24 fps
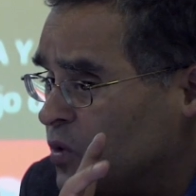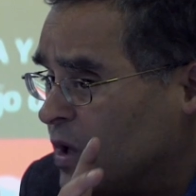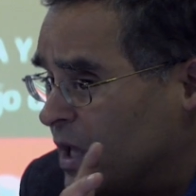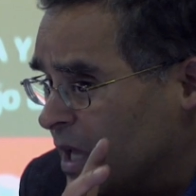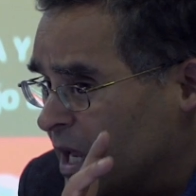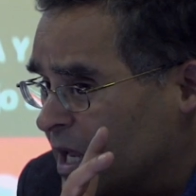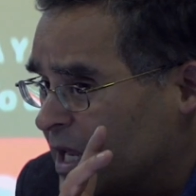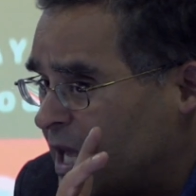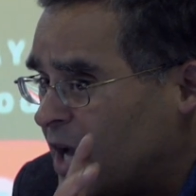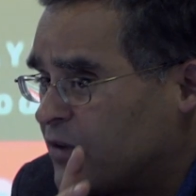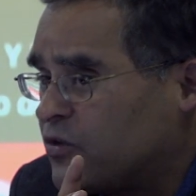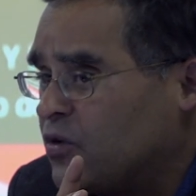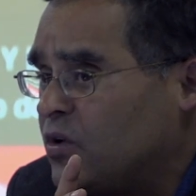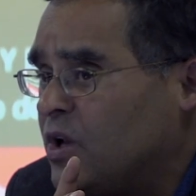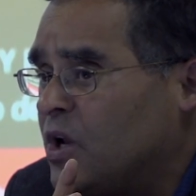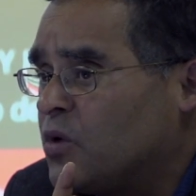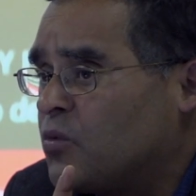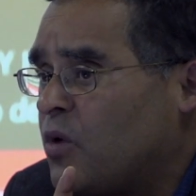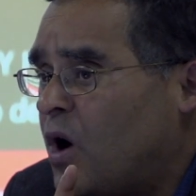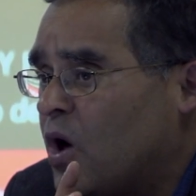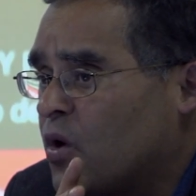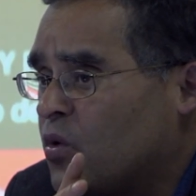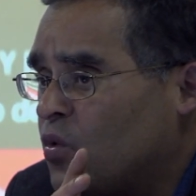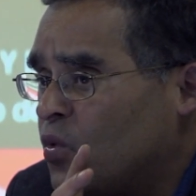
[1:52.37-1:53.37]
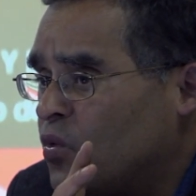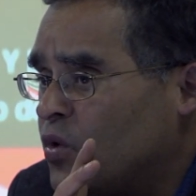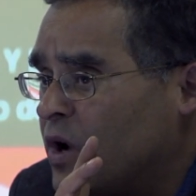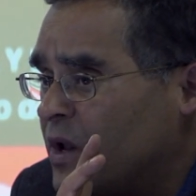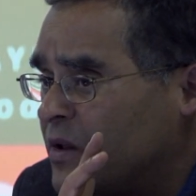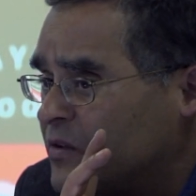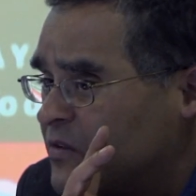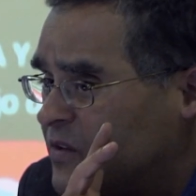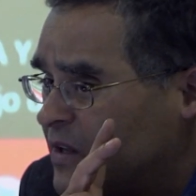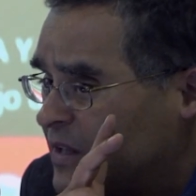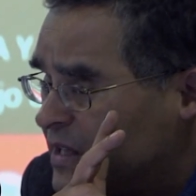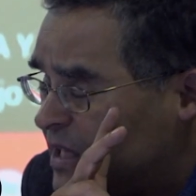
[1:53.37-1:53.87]
en el caso del Ecuador,
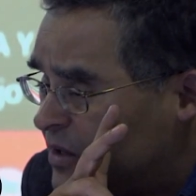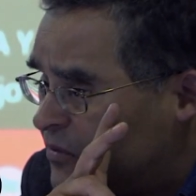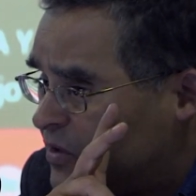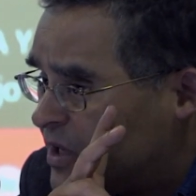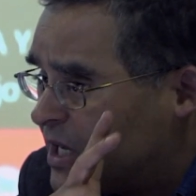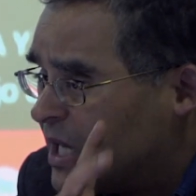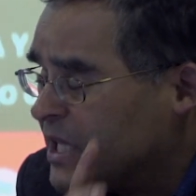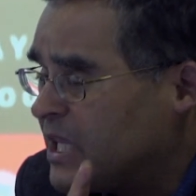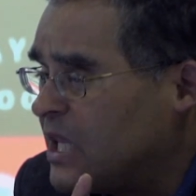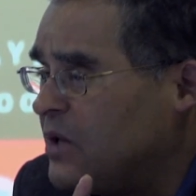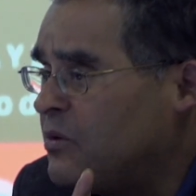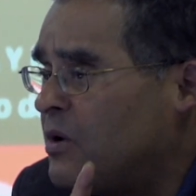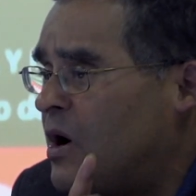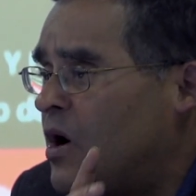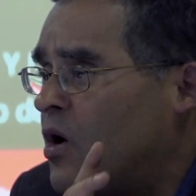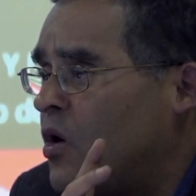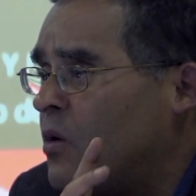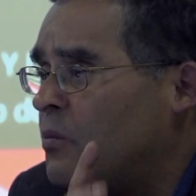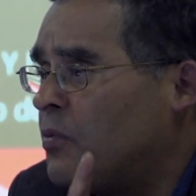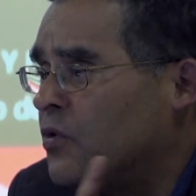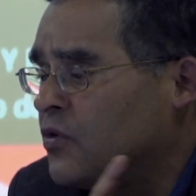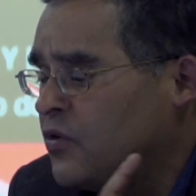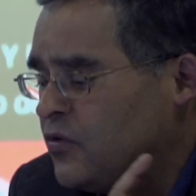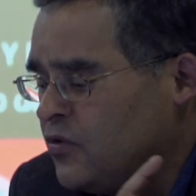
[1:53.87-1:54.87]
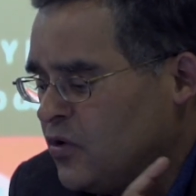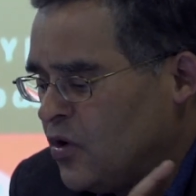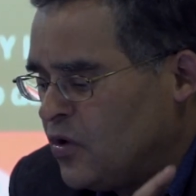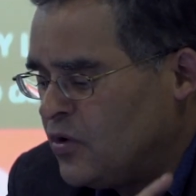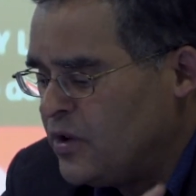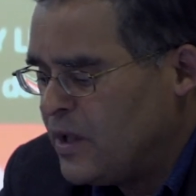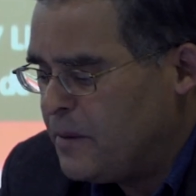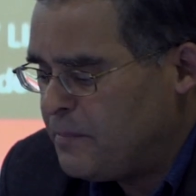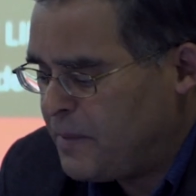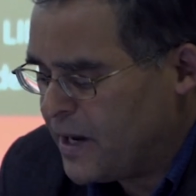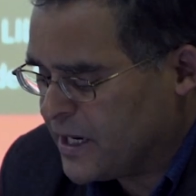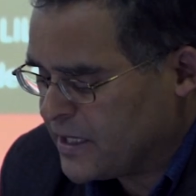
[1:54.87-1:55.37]
una significativa
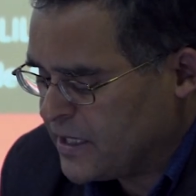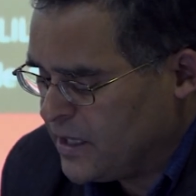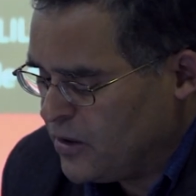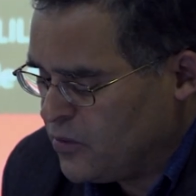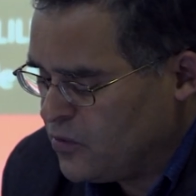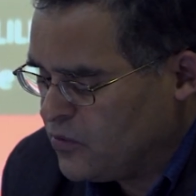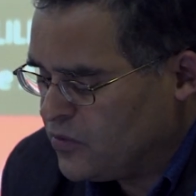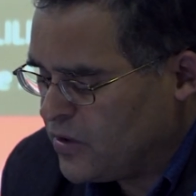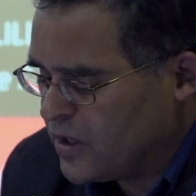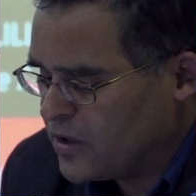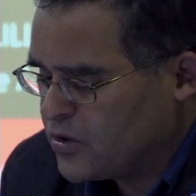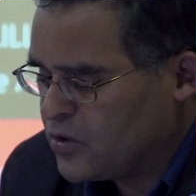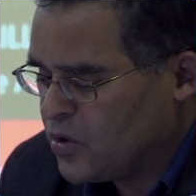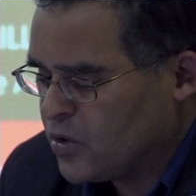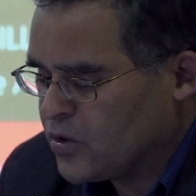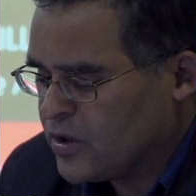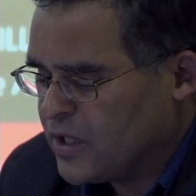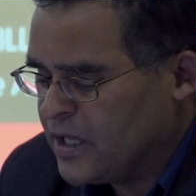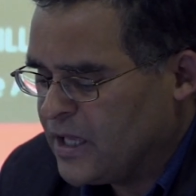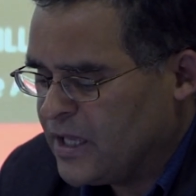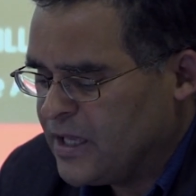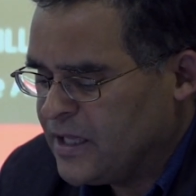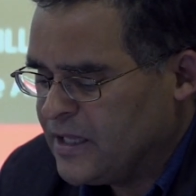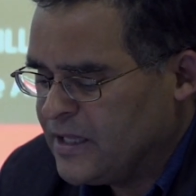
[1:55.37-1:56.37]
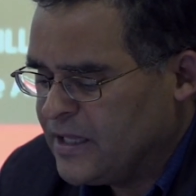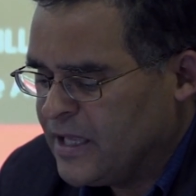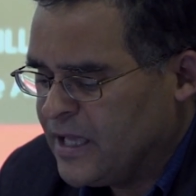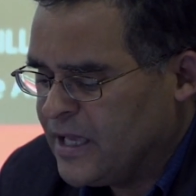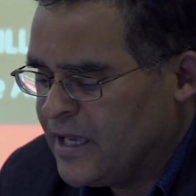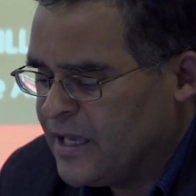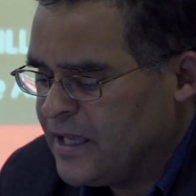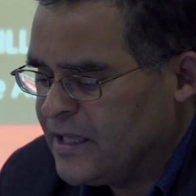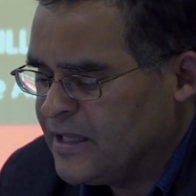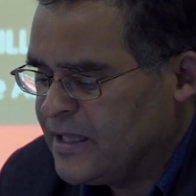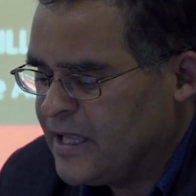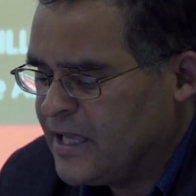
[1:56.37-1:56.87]
oposición de parte de un sector
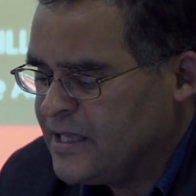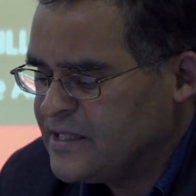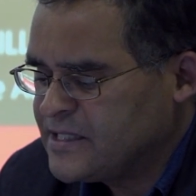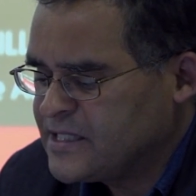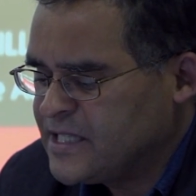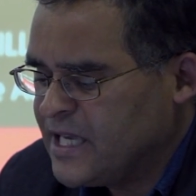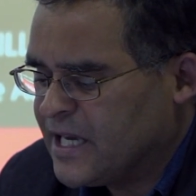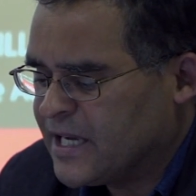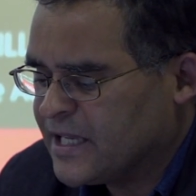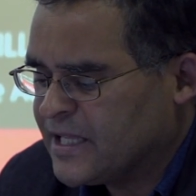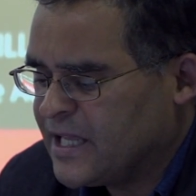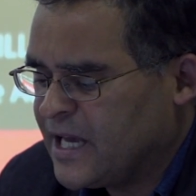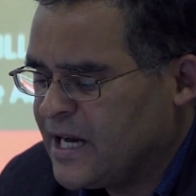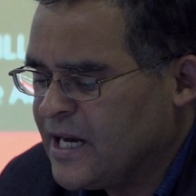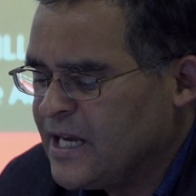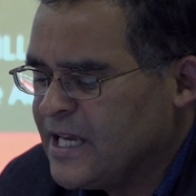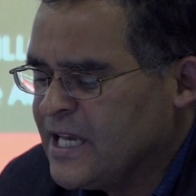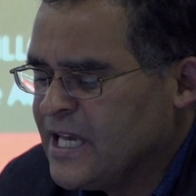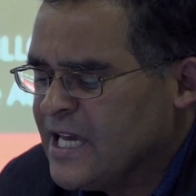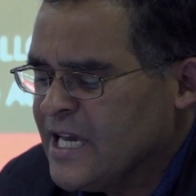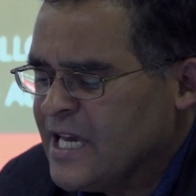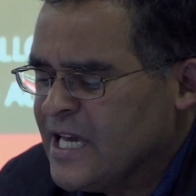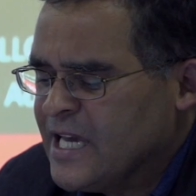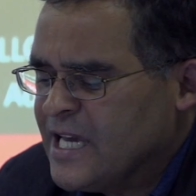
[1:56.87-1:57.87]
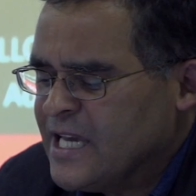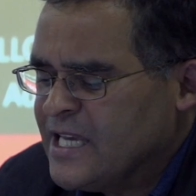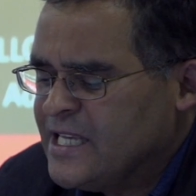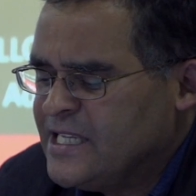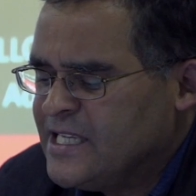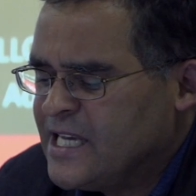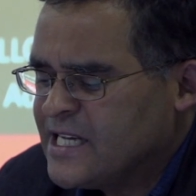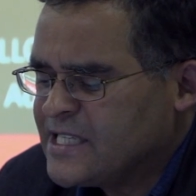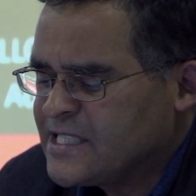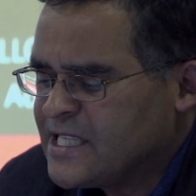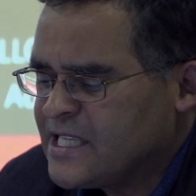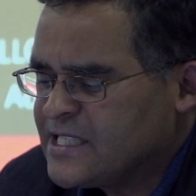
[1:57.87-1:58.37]
de izquierda
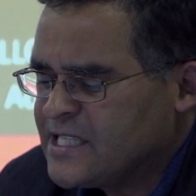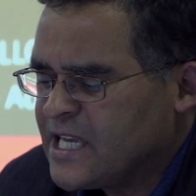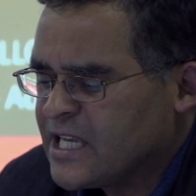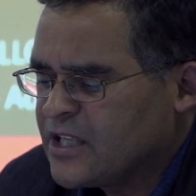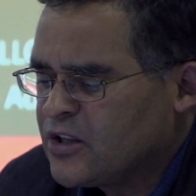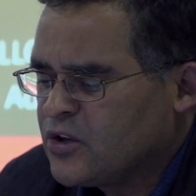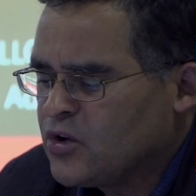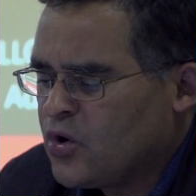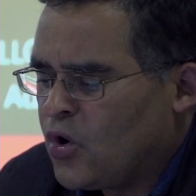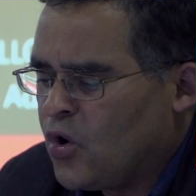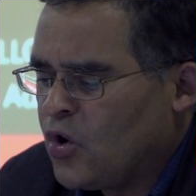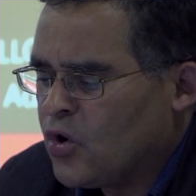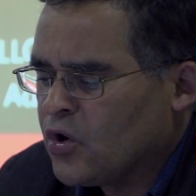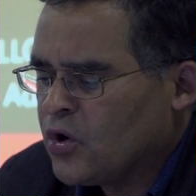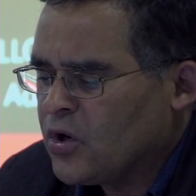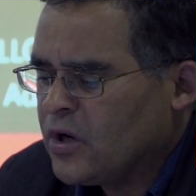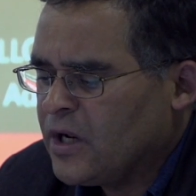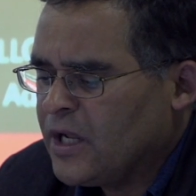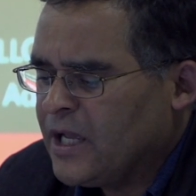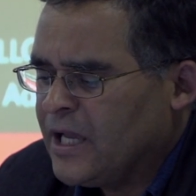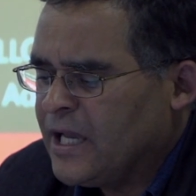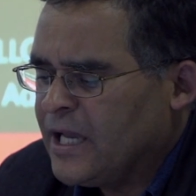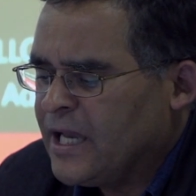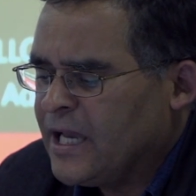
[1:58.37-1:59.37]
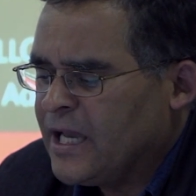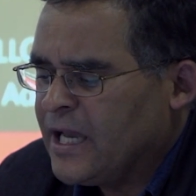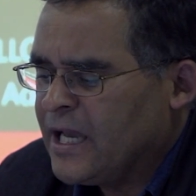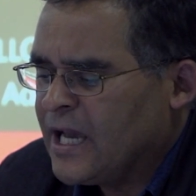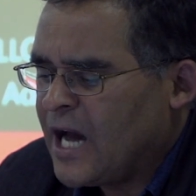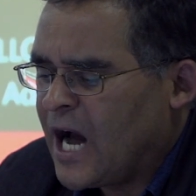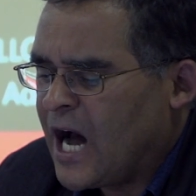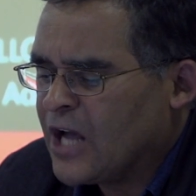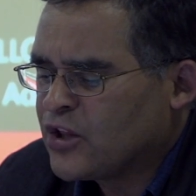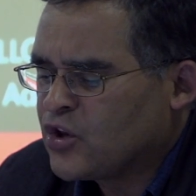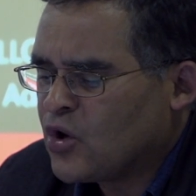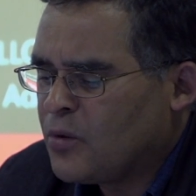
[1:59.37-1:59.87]
y este sector
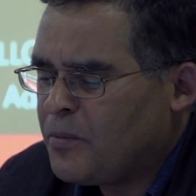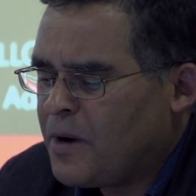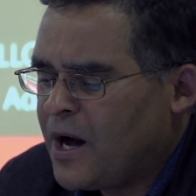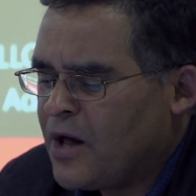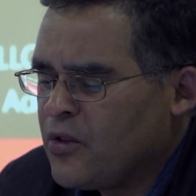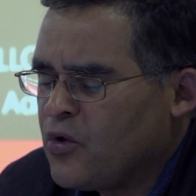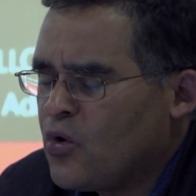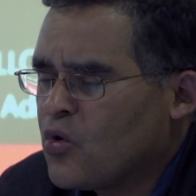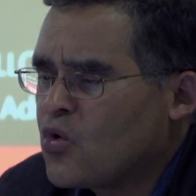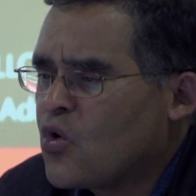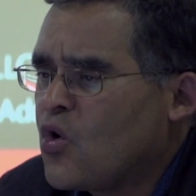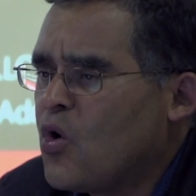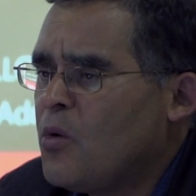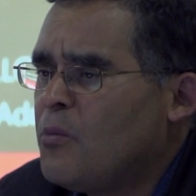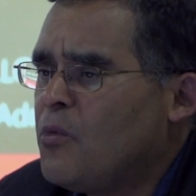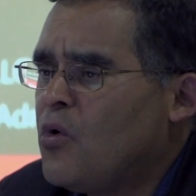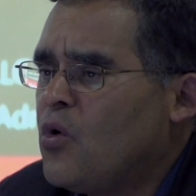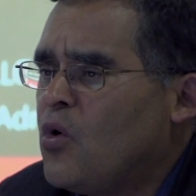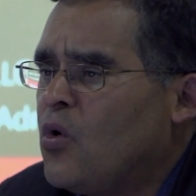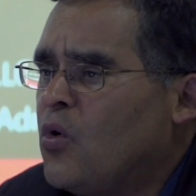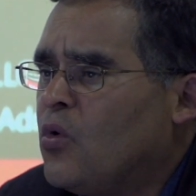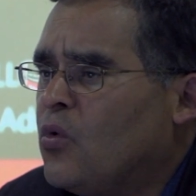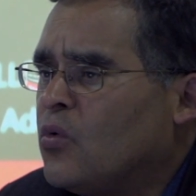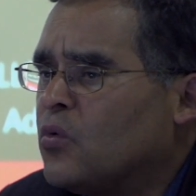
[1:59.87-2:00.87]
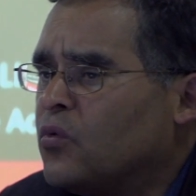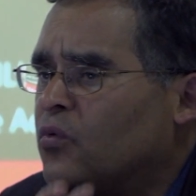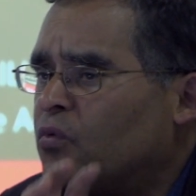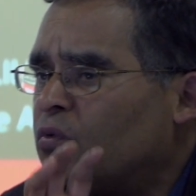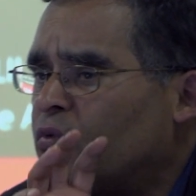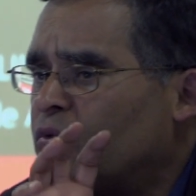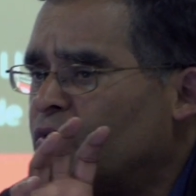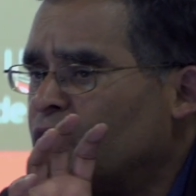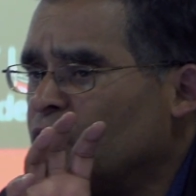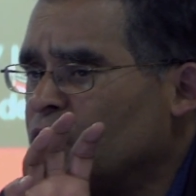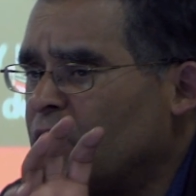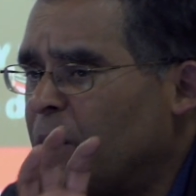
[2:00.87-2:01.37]
ha tomado como
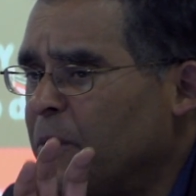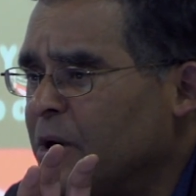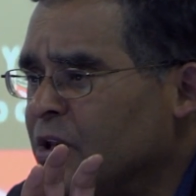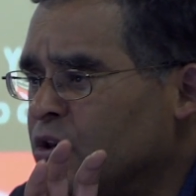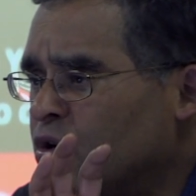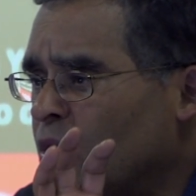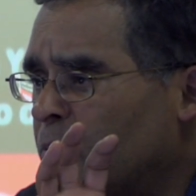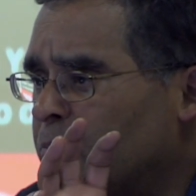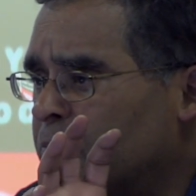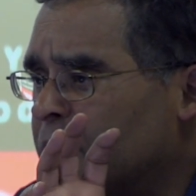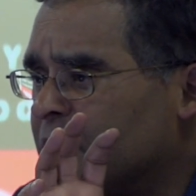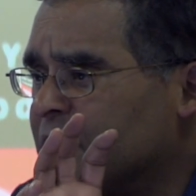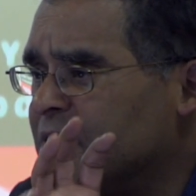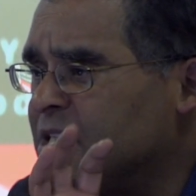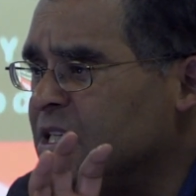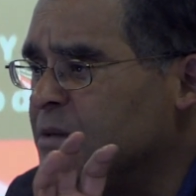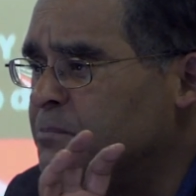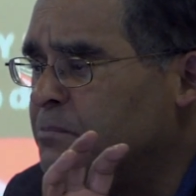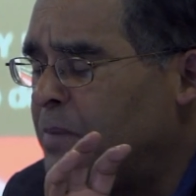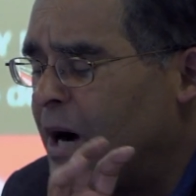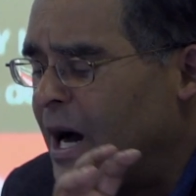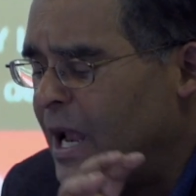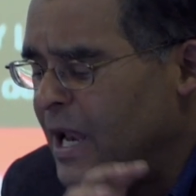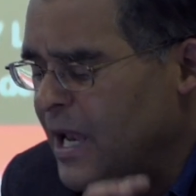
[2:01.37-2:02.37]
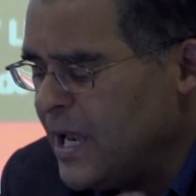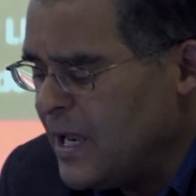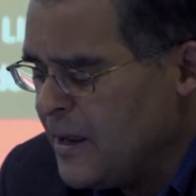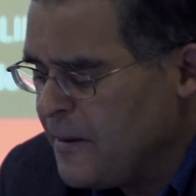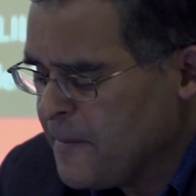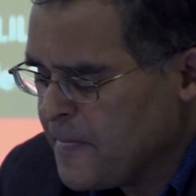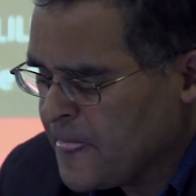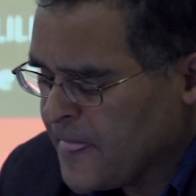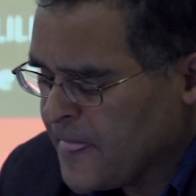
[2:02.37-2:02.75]
fundamento principal